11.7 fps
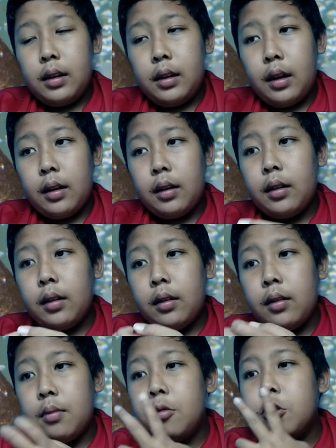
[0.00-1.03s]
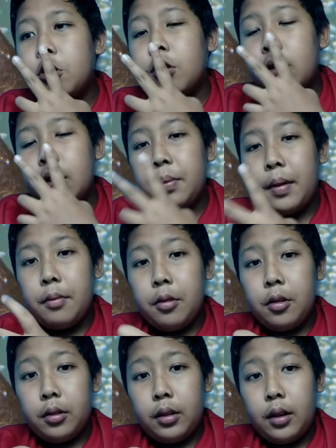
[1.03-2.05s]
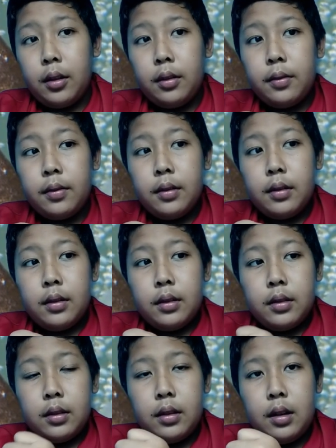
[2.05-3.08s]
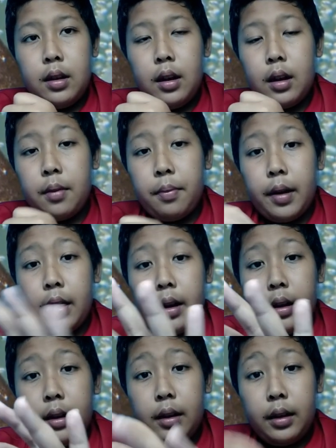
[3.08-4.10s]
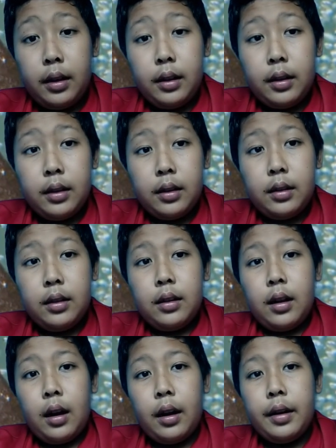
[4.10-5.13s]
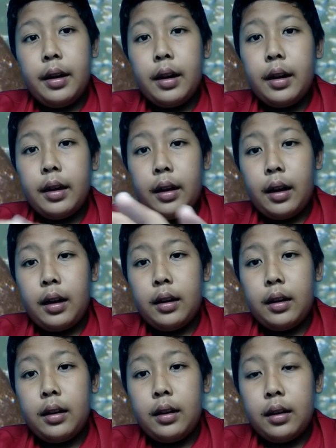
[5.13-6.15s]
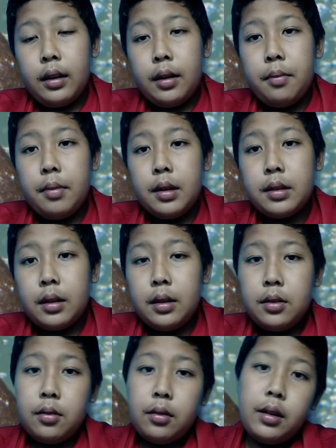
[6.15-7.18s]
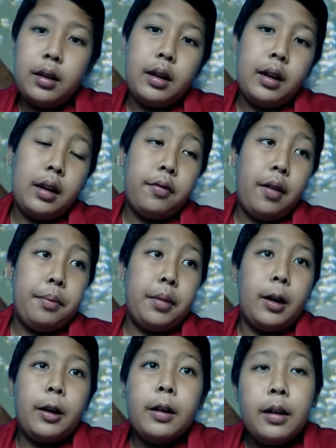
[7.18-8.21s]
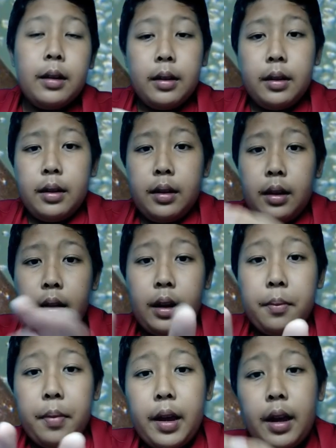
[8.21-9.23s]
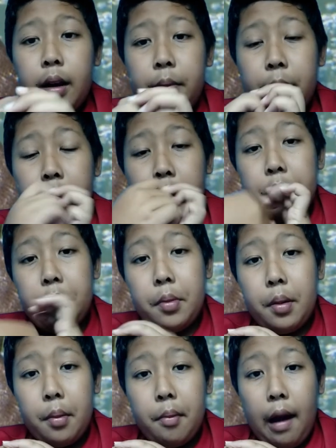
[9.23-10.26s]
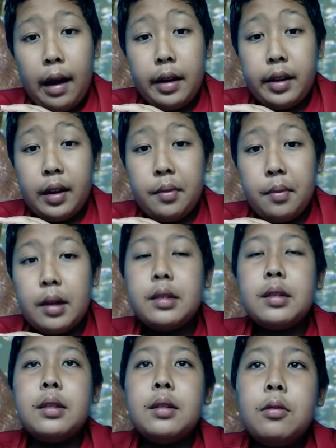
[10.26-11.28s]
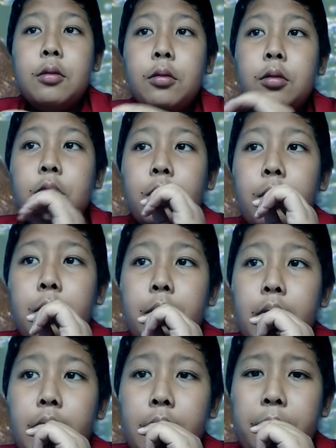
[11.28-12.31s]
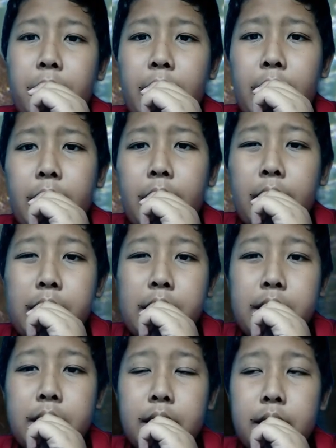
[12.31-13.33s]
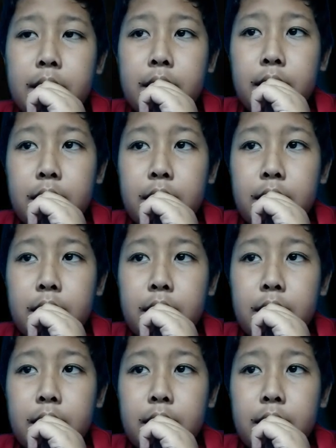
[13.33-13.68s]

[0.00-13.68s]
yang muncul di depan mulutnya. Jadi ikan payara ini adalah ikan yang biasa dijuluki dengan ikan kambing. Ikan payara pada umumnya memakan ikan emas. Untuk membeli ikan payara harganya